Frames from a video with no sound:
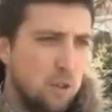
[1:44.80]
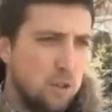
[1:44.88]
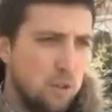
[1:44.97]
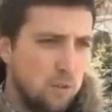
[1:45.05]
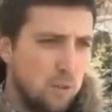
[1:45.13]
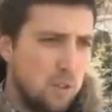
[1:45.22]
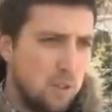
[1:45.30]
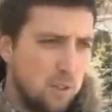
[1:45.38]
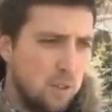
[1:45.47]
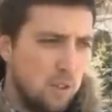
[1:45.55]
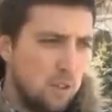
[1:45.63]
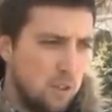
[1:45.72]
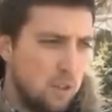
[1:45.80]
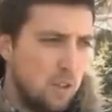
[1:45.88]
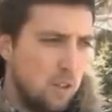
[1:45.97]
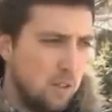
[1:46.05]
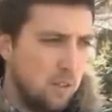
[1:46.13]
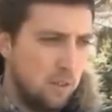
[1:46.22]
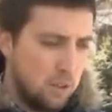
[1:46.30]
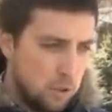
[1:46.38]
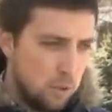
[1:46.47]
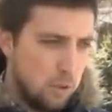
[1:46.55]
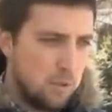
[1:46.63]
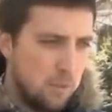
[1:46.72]
у нас начался,
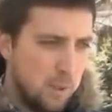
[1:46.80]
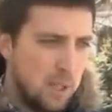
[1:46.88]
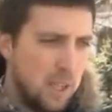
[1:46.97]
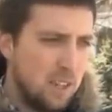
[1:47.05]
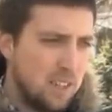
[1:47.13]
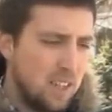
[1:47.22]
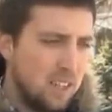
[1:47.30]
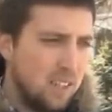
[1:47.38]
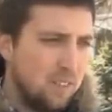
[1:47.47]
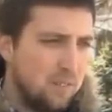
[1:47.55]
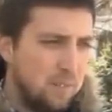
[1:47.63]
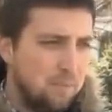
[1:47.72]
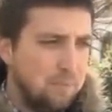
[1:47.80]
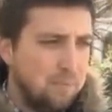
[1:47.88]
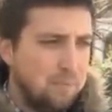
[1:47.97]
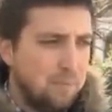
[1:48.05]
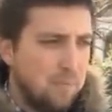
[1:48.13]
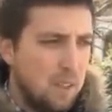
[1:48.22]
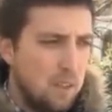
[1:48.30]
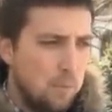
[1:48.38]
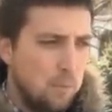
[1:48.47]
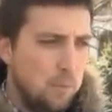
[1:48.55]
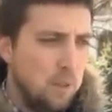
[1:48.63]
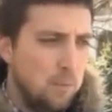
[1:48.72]
началось выпадение осадков,
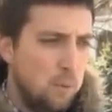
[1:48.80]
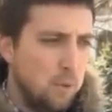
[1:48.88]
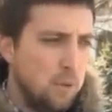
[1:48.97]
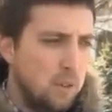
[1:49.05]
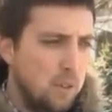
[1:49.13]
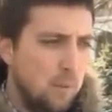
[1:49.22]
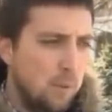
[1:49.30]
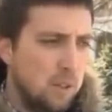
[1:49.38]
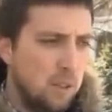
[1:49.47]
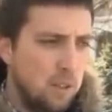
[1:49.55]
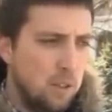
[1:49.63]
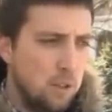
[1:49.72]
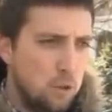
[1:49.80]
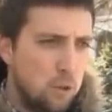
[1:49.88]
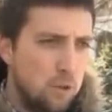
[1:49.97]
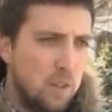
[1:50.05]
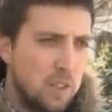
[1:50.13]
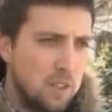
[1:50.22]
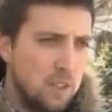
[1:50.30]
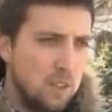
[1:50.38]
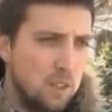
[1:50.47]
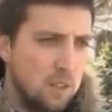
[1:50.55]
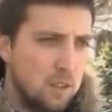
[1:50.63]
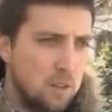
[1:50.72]
были подняты дополнительно еще 20
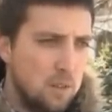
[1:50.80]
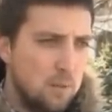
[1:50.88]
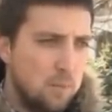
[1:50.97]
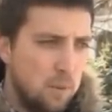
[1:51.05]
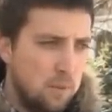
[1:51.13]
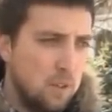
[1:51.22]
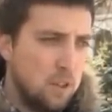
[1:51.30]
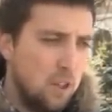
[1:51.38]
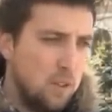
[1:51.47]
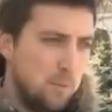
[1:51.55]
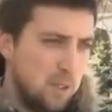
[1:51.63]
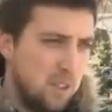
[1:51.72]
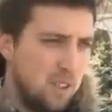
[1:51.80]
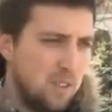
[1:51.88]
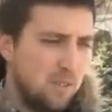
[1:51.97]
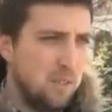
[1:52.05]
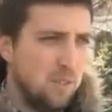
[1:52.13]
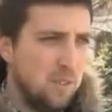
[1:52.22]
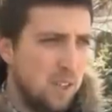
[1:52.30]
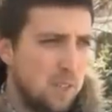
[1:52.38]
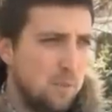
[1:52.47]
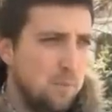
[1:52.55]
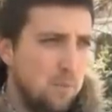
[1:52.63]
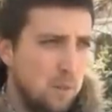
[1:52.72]
единиц. Первоначально мы задействовали 12,
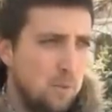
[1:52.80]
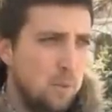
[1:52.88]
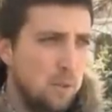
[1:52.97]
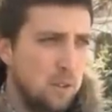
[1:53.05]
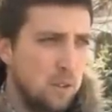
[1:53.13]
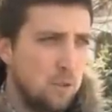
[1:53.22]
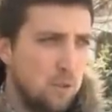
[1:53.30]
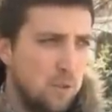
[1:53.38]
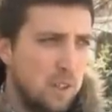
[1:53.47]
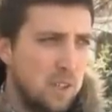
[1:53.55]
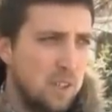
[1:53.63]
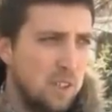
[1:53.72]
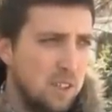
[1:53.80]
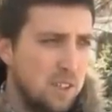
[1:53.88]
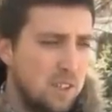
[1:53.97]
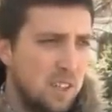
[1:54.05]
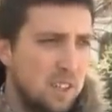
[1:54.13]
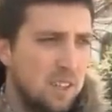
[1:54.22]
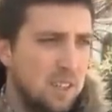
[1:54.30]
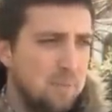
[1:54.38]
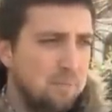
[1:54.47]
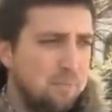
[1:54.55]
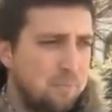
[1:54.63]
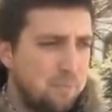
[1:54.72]
было поднято еще 20 единиц техники.
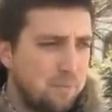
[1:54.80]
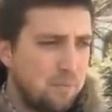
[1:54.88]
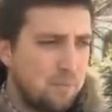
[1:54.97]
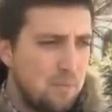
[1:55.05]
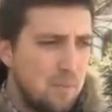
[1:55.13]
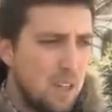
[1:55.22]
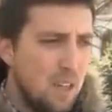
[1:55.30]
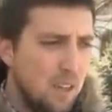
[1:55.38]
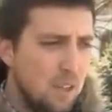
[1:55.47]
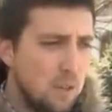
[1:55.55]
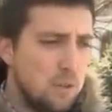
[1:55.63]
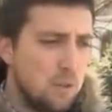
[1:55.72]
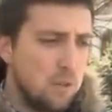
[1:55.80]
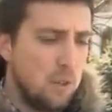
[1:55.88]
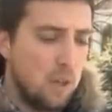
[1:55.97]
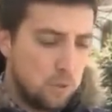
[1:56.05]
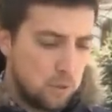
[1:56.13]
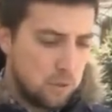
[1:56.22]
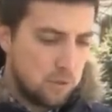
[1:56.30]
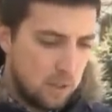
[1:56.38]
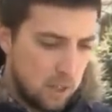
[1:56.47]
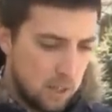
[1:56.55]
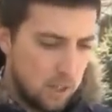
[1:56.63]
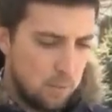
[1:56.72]
Они
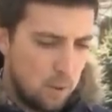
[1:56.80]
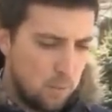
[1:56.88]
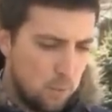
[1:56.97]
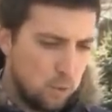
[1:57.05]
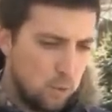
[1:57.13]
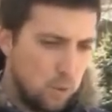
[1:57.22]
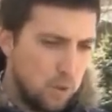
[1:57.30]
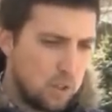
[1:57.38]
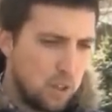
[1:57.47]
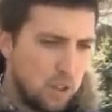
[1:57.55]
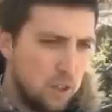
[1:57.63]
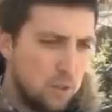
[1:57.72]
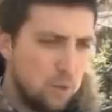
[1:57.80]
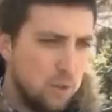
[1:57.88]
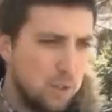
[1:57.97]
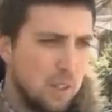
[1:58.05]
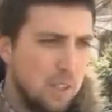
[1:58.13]
осуществляли обработку улиц, очистку их.